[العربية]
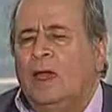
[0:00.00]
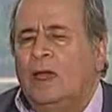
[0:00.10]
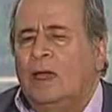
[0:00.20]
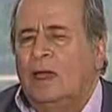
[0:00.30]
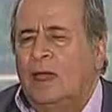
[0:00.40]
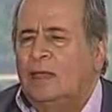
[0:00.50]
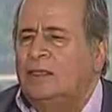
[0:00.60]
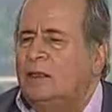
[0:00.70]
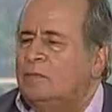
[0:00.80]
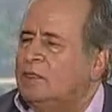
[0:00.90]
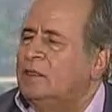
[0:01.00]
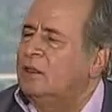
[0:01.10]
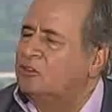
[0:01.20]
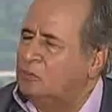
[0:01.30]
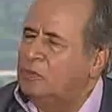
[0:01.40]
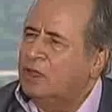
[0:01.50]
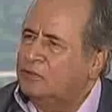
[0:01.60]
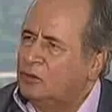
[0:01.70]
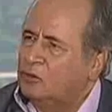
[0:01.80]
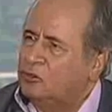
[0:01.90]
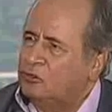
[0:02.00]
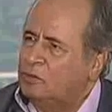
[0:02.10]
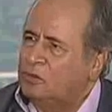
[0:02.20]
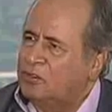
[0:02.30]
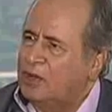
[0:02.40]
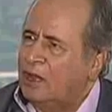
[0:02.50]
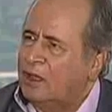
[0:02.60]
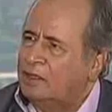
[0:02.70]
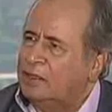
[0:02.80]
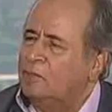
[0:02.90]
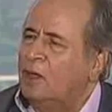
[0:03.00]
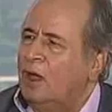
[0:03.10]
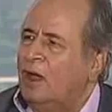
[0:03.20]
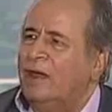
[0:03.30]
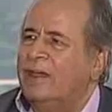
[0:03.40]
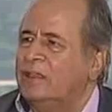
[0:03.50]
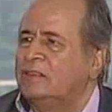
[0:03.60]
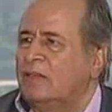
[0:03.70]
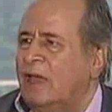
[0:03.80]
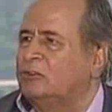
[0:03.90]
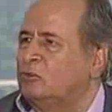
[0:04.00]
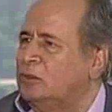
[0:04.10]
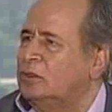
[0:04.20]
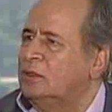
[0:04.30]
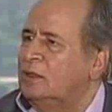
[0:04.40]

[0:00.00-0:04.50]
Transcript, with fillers: آه هذه المدينة سميت في النصوص المصرية القديمة آخت أتون